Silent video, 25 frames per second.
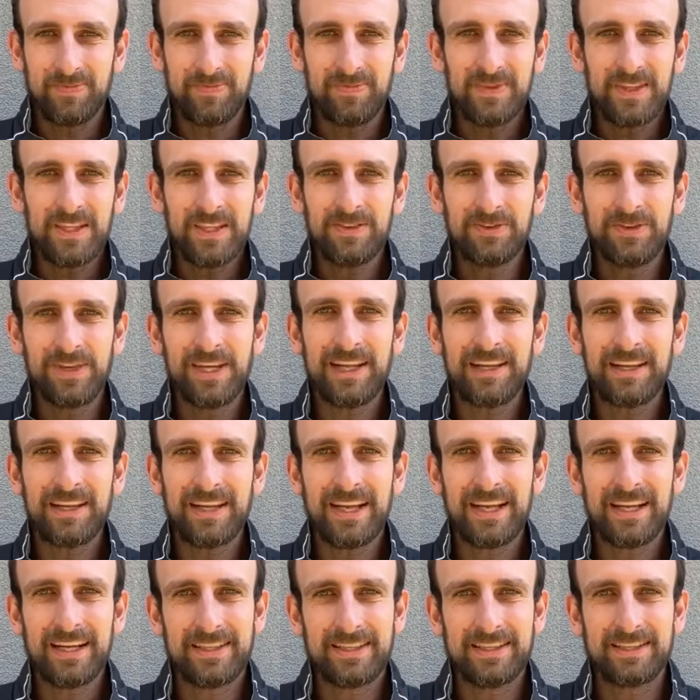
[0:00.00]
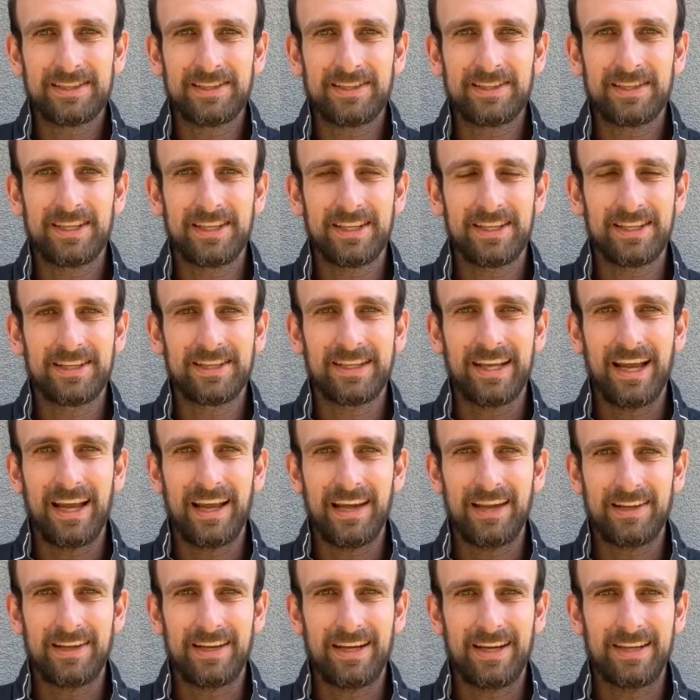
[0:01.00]
Vielen Dank, dass auch ich ein Teil
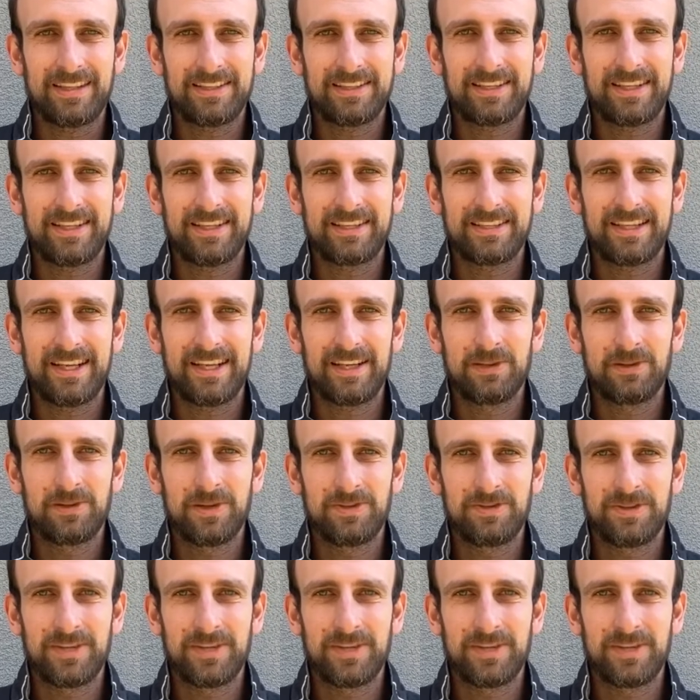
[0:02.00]
der HSG sein durfte.